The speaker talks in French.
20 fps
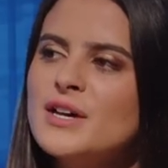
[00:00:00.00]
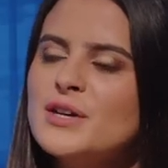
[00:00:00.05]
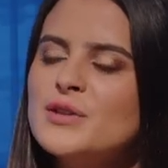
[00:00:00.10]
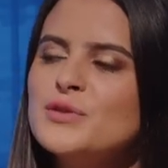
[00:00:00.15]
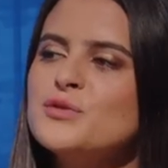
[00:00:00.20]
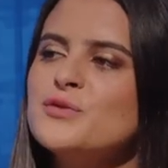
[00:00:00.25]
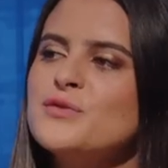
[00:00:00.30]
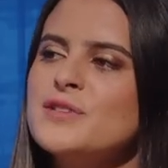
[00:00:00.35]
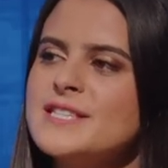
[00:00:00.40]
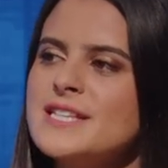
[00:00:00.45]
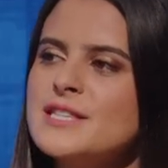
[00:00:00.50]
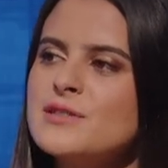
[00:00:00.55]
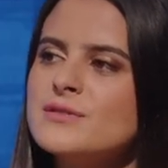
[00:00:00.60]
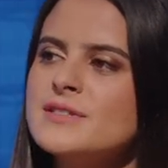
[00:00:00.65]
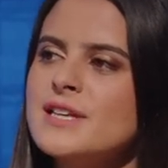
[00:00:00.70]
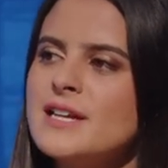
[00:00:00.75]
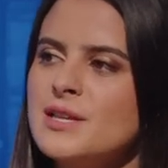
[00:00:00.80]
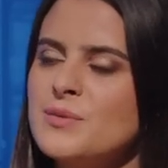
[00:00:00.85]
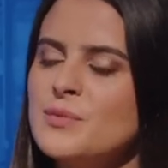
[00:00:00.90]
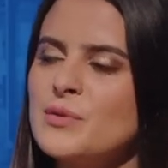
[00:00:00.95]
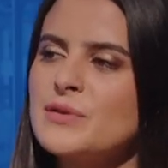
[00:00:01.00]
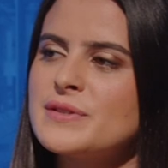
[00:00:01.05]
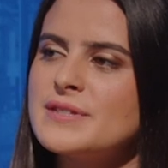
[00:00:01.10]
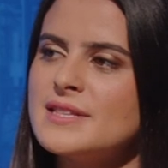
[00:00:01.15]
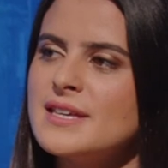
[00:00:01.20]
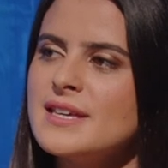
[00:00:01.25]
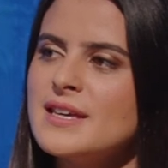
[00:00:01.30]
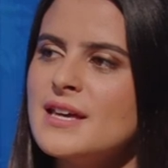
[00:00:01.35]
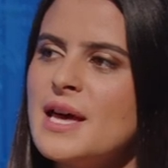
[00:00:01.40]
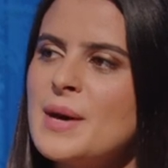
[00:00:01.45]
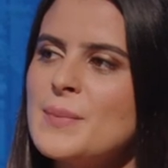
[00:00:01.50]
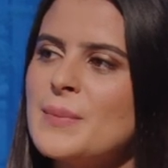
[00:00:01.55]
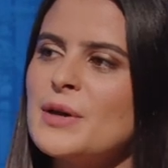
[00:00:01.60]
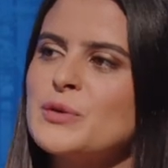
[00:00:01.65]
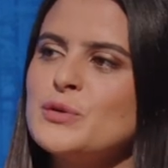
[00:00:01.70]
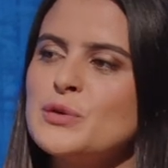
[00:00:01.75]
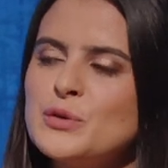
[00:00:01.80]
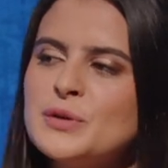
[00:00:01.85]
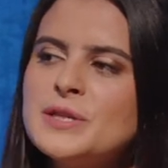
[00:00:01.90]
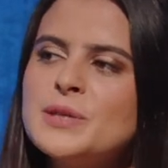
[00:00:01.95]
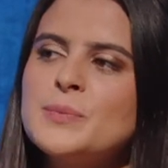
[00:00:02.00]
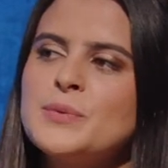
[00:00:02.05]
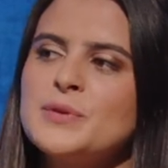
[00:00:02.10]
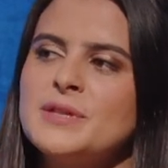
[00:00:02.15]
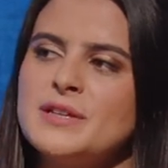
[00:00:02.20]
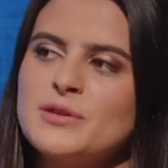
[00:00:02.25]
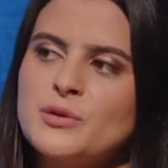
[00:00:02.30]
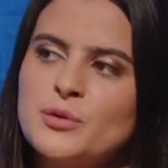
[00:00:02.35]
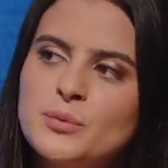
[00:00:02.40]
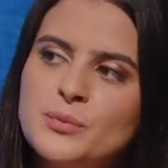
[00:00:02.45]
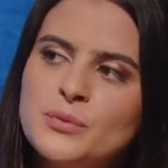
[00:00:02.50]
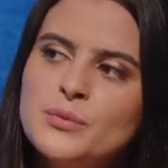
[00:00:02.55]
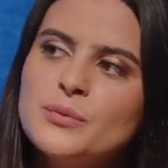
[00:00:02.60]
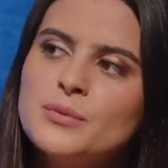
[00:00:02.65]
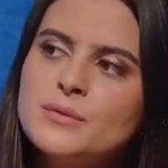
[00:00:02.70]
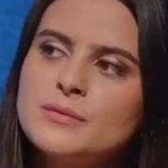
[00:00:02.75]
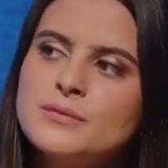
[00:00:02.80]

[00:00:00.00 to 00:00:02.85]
nos WC sont alimentés par de l'eau qui peut être bue